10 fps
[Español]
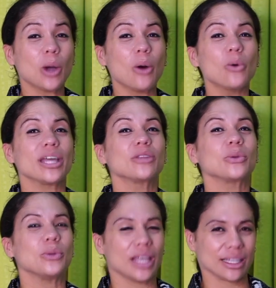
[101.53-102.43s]
aún
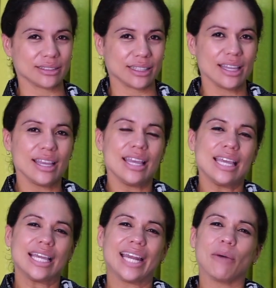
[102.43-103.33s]
estudiante,
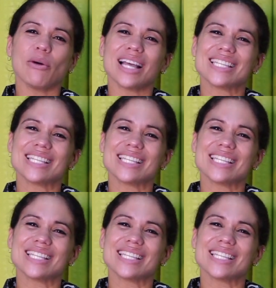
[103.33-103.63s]
grabó la